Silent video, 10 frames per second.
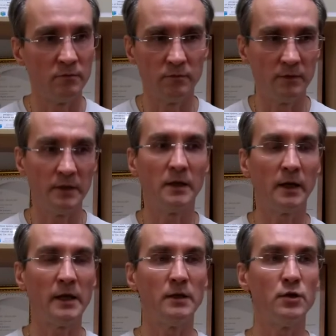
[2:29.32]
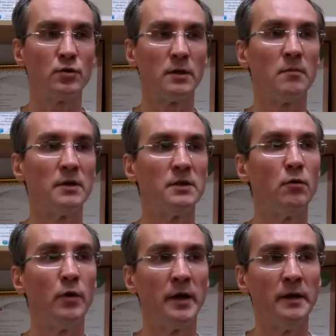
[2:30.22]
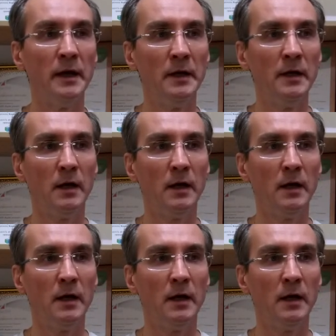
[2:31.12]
и какие-то еще там категории, да,